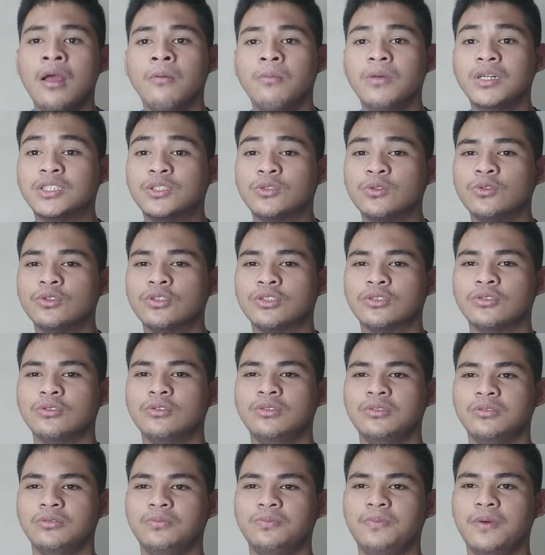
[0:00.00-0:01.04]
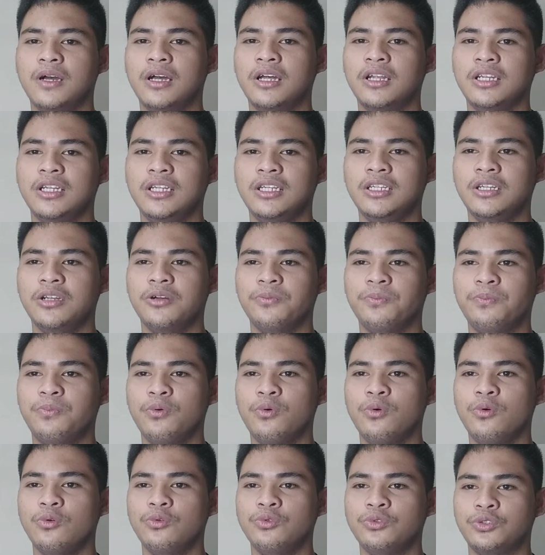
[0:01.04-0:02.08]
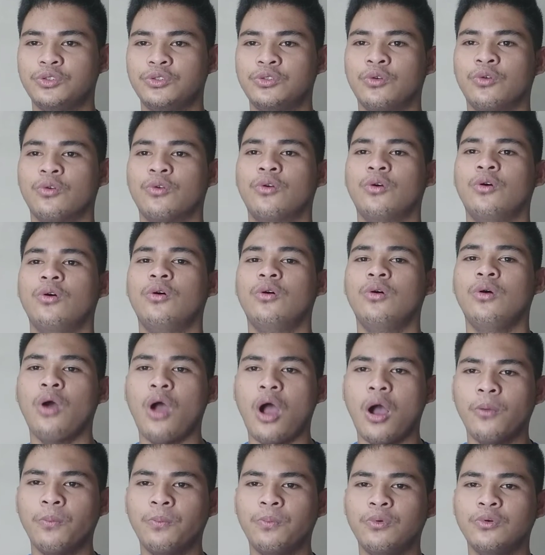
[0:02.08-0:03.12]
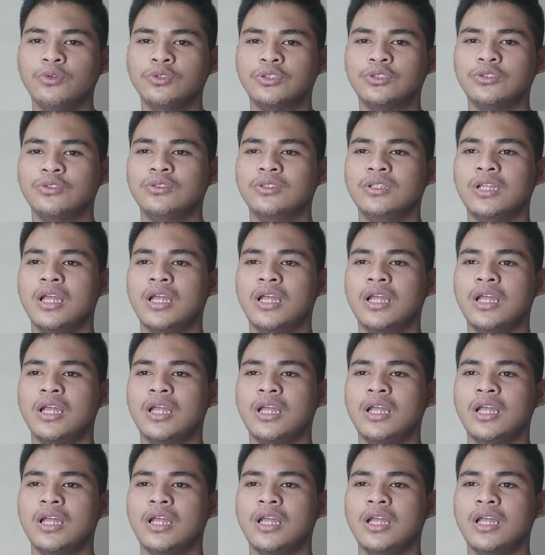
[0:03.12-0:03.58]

Masusunod pa rin ang puso ko Ang puso